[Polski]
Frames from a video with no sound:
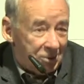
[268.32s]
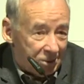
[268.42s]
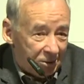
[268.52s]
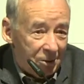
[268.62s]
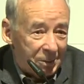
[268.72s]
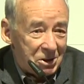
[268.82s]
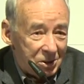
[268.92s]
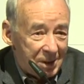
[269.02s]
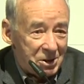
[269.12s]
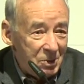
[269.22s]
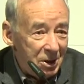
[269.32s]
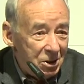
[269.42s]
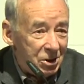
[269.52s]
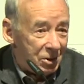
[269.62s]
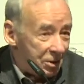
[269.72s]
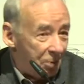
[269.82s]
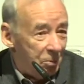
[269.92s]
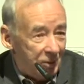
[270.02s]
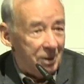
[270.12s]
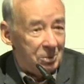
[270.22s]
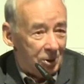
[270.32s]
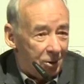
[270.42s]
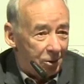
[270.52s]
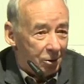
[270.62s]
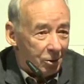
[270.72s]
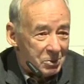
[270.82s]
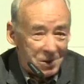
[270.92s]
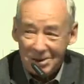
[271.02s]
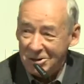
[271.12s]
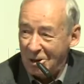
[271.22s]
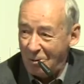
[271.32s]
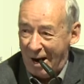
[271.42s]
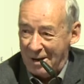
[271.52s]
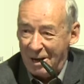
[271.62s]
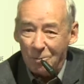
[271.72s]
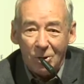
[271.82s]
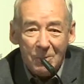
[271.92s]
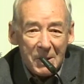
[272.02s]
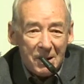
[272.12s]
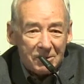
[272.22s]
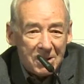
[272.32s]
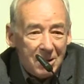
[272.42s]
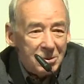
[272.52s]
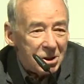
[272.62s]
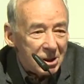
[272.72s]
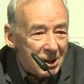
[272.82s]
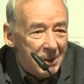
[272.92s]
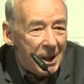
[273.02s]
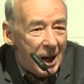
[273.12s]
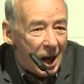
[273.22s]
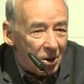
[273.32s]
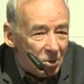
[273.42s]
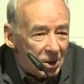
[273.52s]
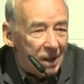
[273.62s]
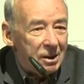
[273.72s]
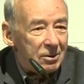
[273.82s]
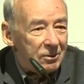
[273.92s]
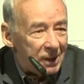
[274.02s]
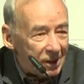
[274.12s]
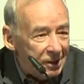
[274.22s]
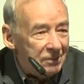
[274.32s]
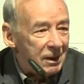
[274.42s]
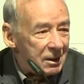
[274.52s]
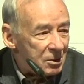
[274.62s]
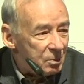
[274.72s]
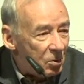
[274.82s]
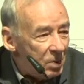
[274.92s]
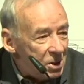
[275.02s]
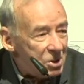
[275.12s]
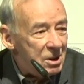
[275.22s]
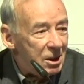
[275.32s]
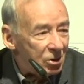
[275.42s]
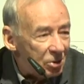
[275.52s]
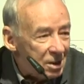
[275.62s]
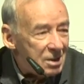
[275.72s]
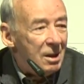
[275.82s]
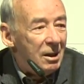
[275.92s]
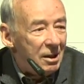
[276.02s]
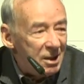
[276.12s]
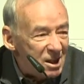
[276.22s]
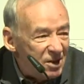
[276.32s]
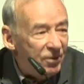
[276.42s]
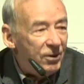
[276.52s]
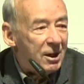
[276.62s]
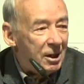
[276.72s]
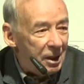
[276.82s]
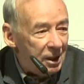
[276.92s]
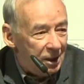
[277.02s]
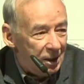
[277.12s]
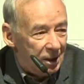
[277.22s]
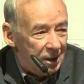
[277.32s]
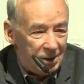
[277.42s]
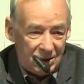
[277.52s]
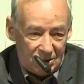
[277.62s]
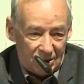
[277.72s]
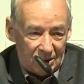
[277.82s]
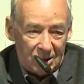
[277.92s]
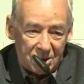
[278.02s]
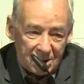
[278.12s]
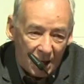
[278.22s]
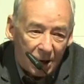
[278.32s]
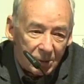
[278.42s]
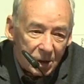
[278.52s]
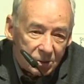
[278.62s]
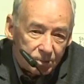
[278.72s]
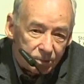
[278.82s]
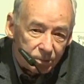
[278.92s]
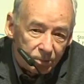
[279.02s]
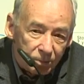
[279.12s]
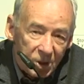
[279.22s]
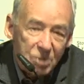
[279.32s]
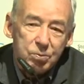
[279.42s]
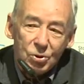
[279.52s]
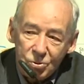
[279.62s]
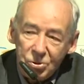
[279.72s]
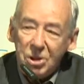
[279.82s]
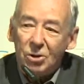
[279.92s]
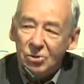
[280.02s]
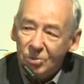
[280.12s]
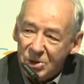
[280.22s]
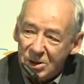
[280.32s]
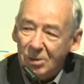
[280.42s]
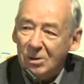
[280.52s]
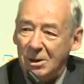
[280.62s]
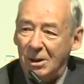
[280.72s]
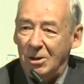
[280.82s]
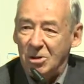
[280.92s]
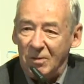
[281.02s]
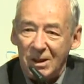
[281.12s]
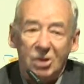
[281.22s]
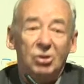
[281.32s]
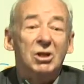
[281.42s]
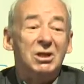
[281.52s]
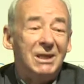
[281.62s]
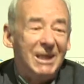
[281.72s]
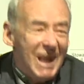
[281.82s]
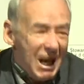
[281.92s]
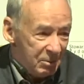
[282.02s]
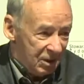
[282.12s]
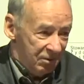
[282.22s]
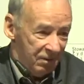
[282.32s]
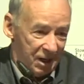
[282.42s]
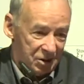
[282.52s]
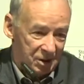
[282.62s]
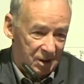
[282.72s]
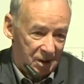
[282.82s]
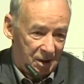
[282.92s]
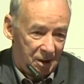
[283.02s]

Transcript: to chyba trzeba zmienić, tak powiem, obszar działania, bo wydaje mi się, że akurat w archiwach społecznych to jest niezwykle istotne, że trzeba mieć, mieć poczucie osobistego zaangażowania. To jest dla mnie ważne.